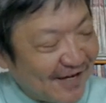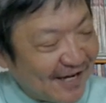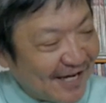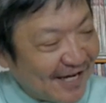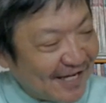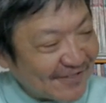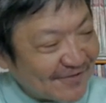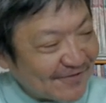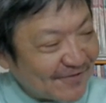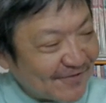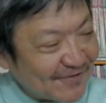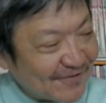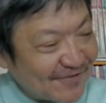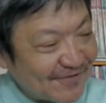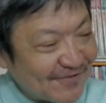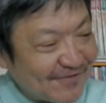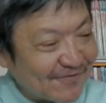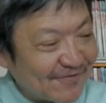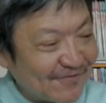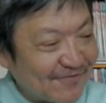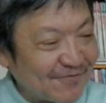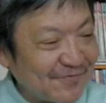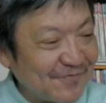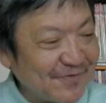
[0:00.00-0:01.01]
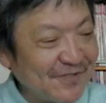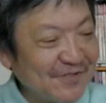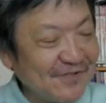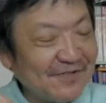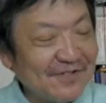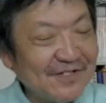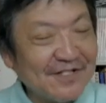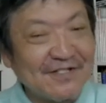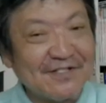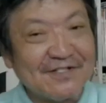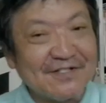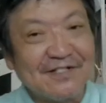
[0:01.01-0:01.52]
あの時の国民
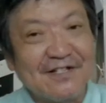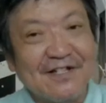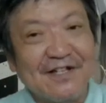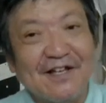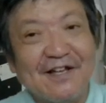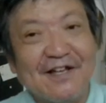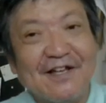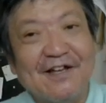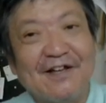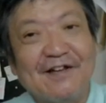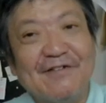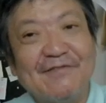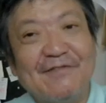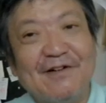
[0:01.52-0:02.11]
のですね